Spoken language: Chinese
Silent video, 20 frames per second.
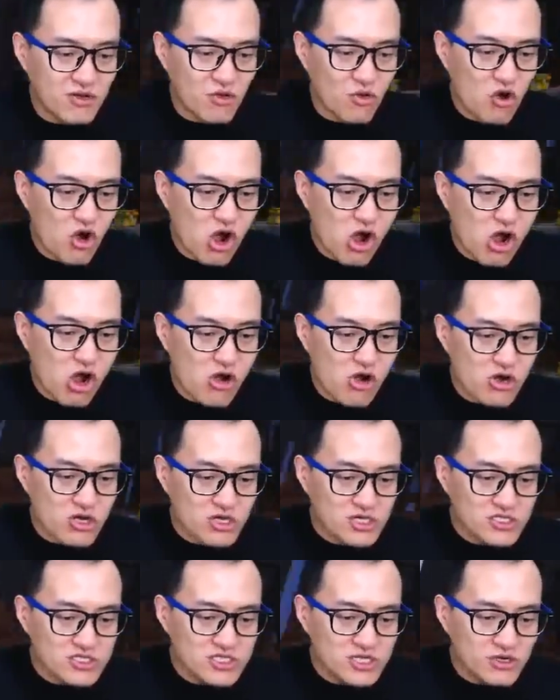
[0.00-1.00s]
哇，
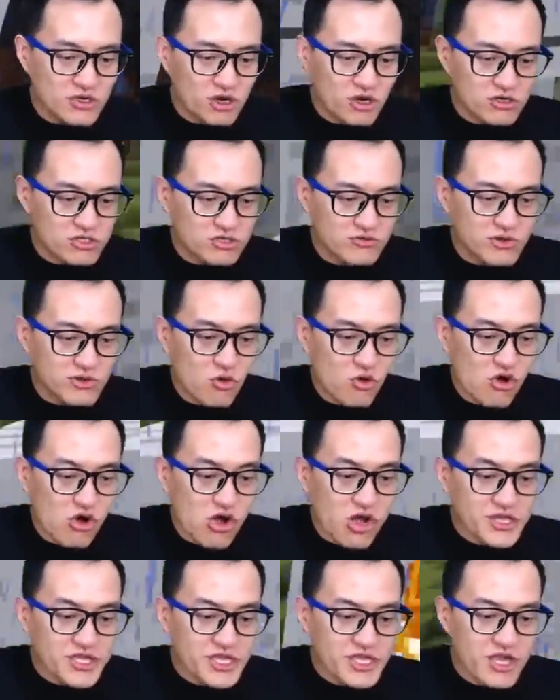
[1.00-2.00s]
这有手！哇
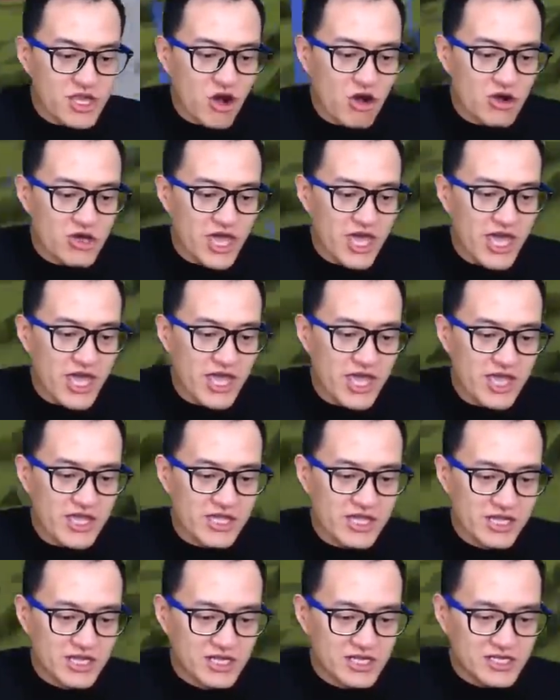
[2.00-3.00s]
妖
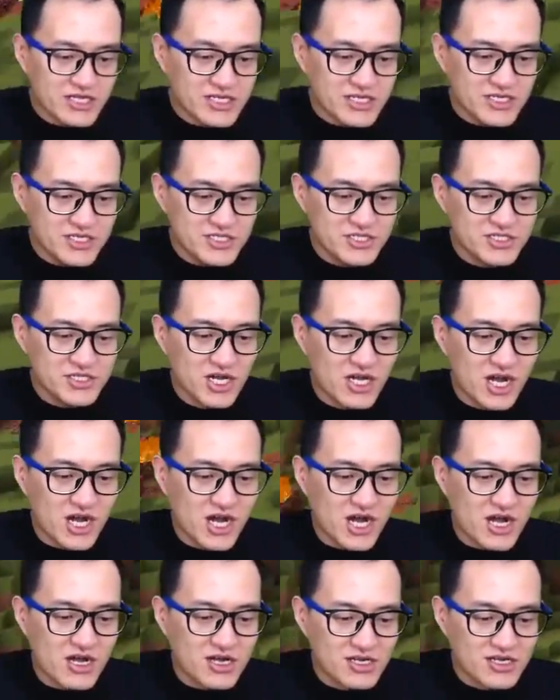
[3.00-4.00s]
异，
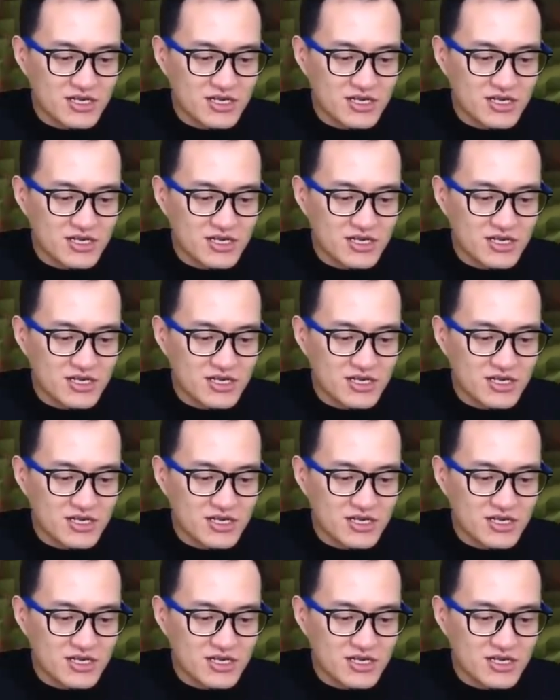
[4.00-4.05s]
呀